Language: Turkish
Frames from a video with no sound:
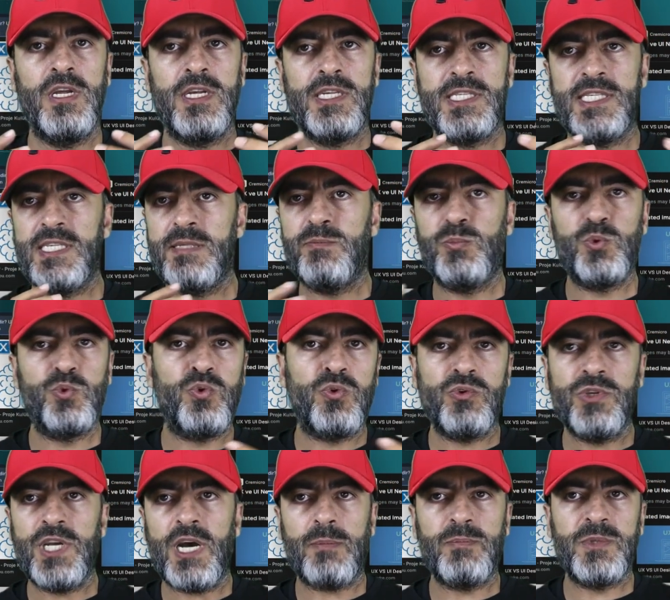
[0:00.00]
Siz
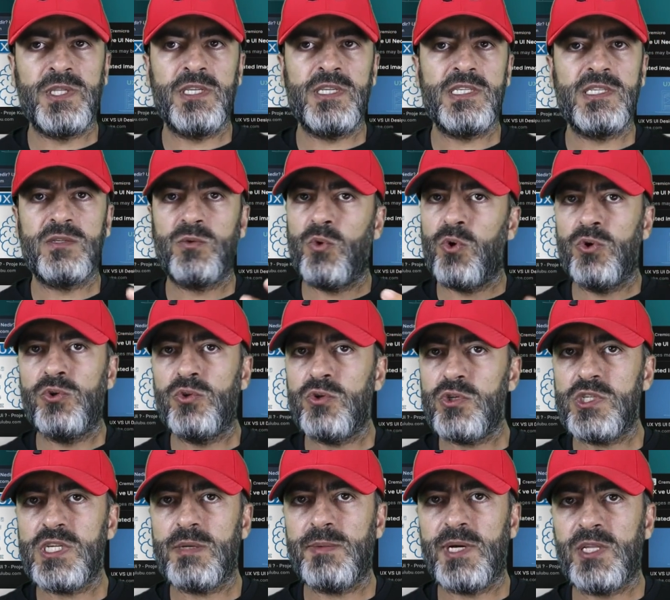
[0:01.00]
butonu yaptınız,
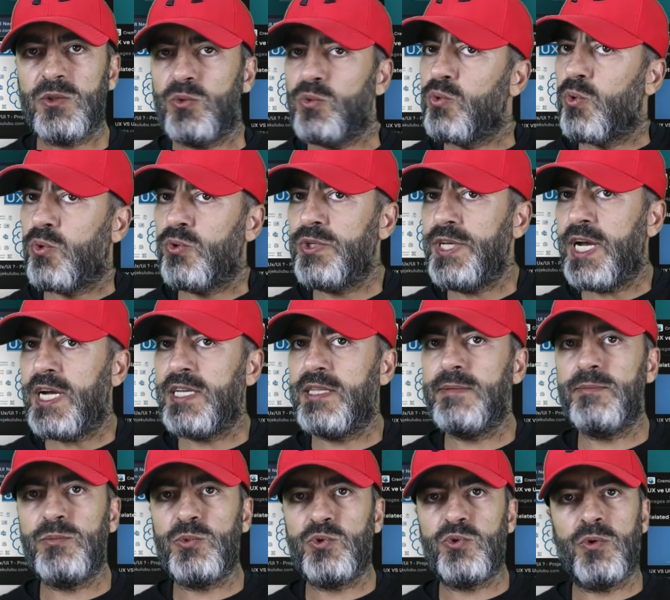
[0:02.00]
koydunuz ama doğru yerde
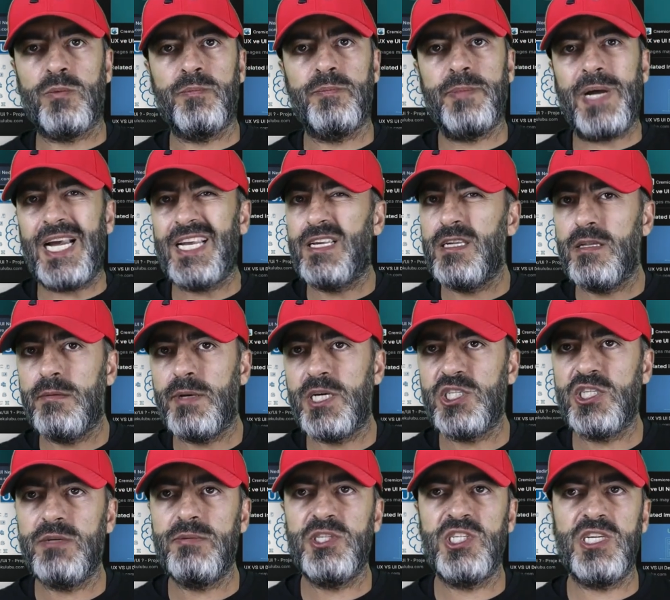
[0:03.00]
mi buton? Belki de
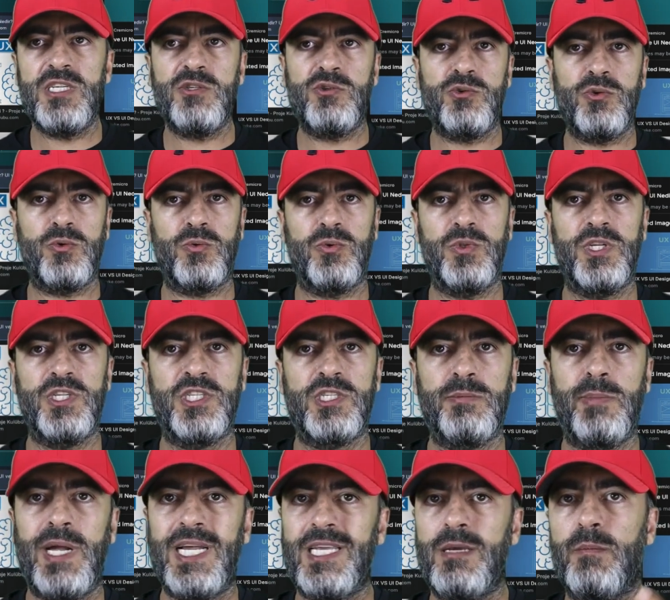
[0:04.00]
başka bir şey istiyor
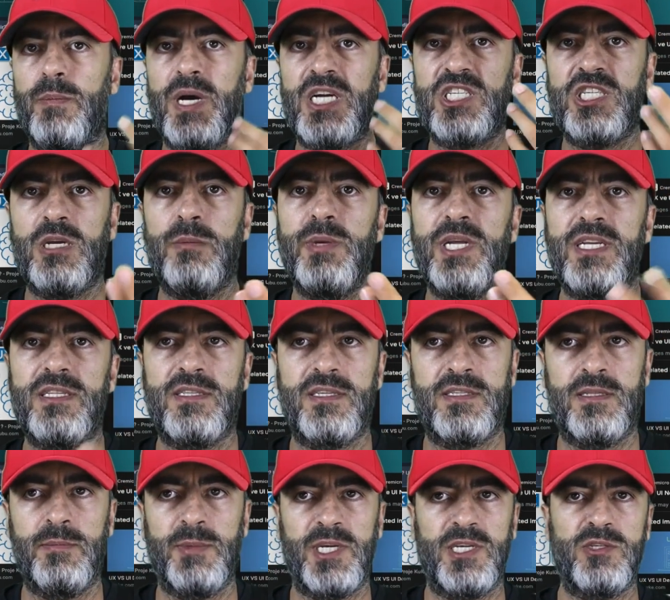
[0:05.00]
kullanıcı. Belki başka bir yere
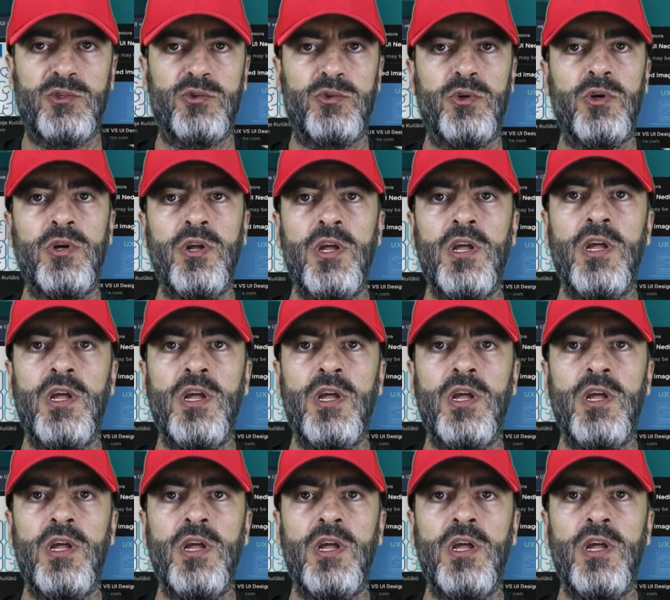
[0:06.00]
tıklamak istiyor.